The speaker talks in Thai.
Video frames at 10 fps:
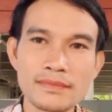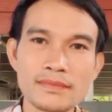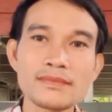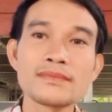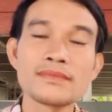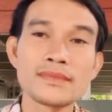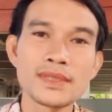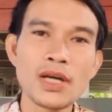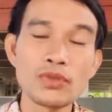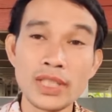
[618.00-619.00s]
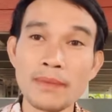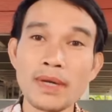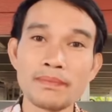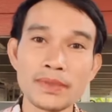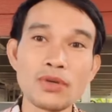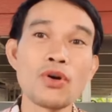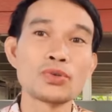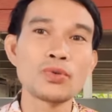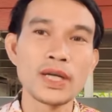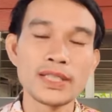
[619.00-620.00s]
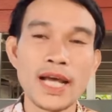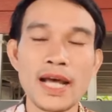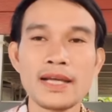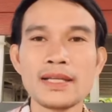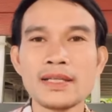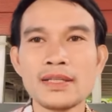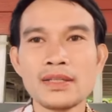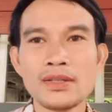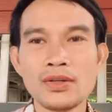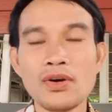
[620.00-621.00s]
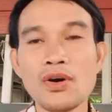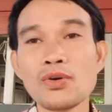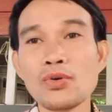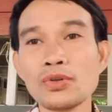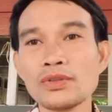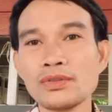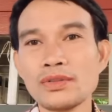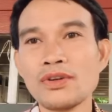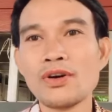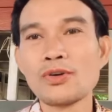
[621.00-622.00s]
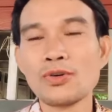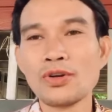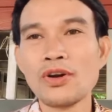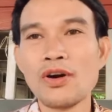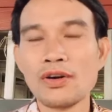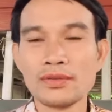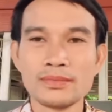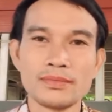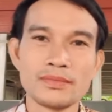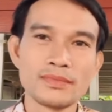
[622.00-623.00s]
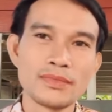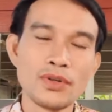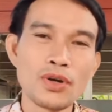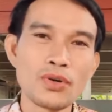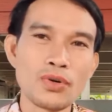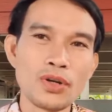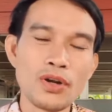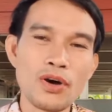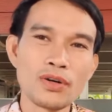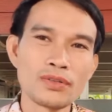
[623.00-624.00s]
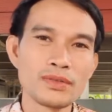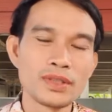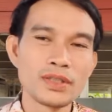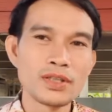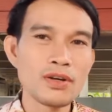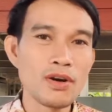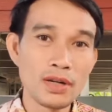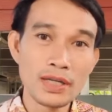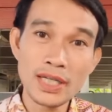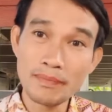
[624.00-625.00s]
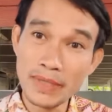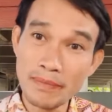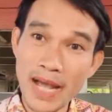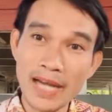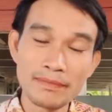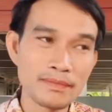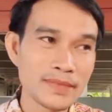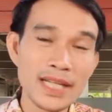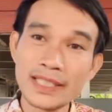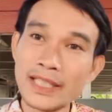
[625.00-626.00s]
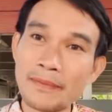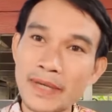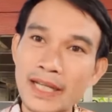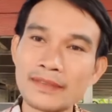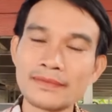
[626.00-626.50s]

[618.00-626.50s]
อืม เท่าเทียมกับเจ้าของตุ๊กตา น้องคนน้องคนลองน้องคนรอง ก็เริ่มมีบ้าน ทัดเทียมกัน